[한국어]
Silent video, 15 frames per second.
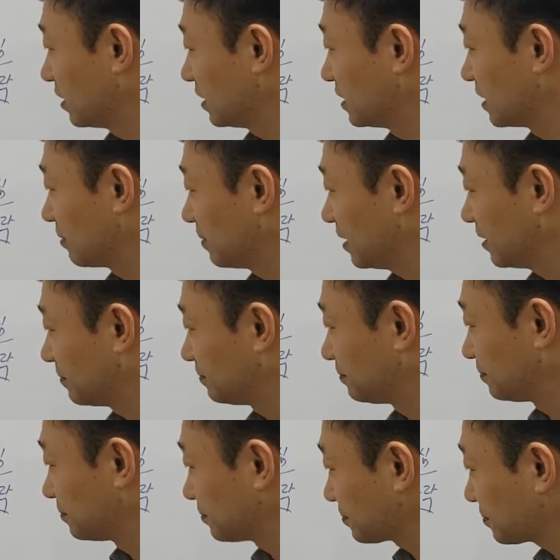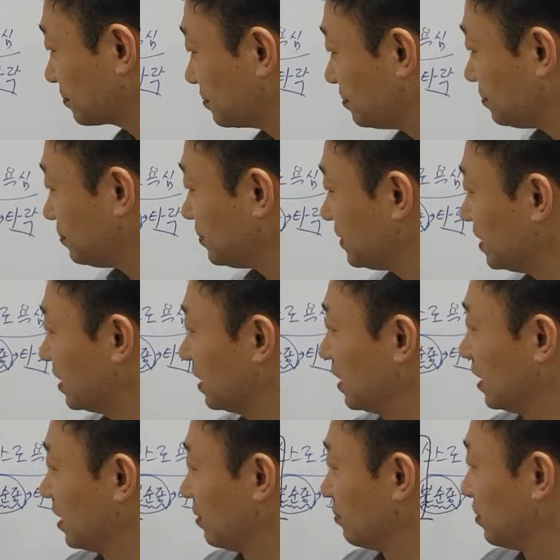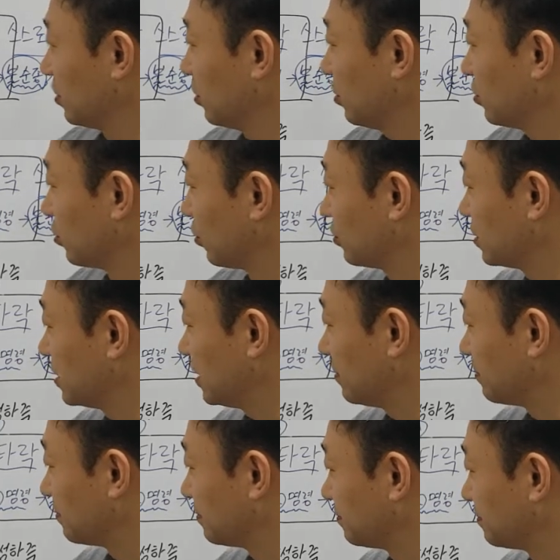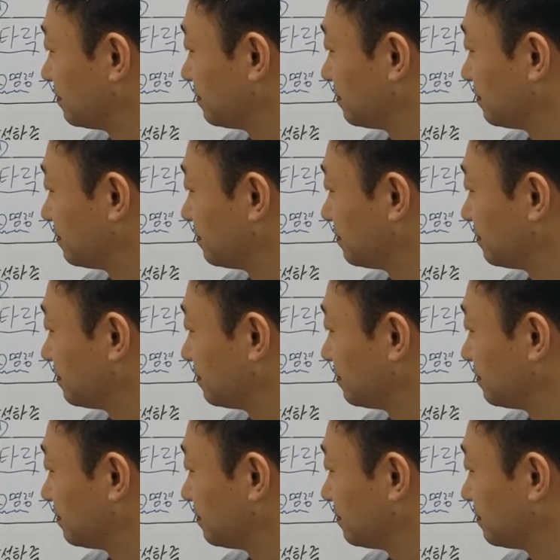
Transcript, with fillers: 되어 있냐면, 뭐요? 욕심,